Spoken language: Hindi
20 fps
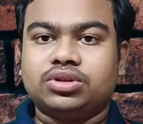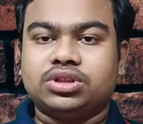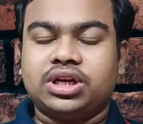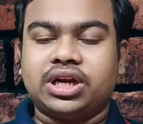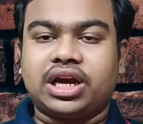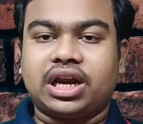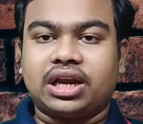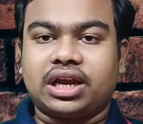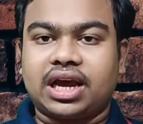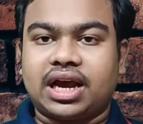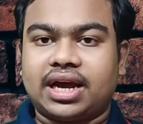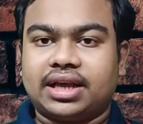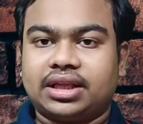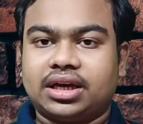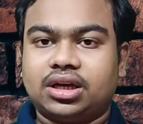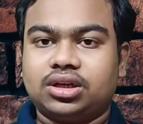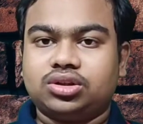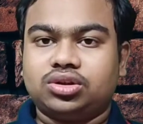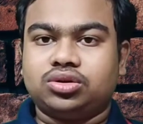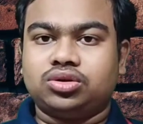न्यूज़ निकल के आया
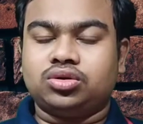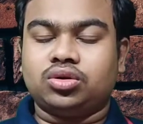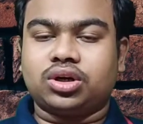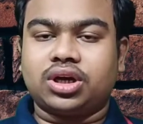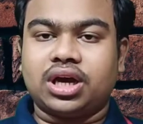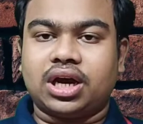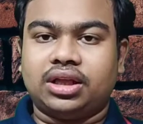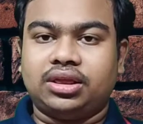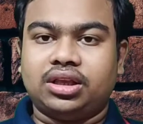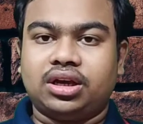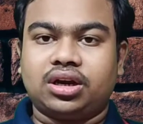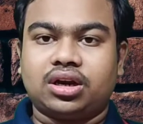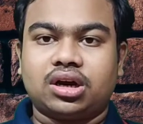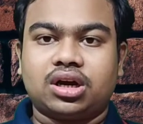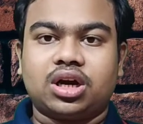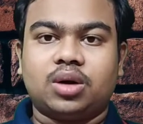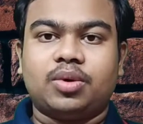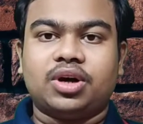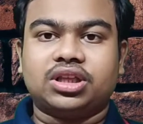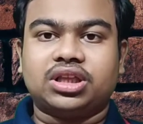था जो कि अंदर
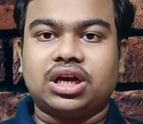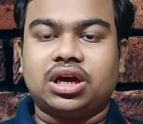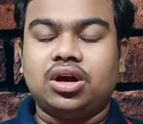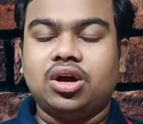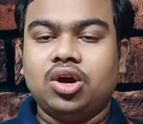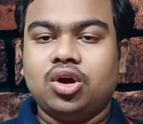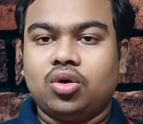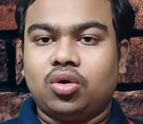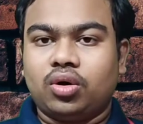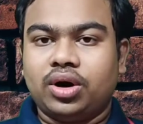का खबर था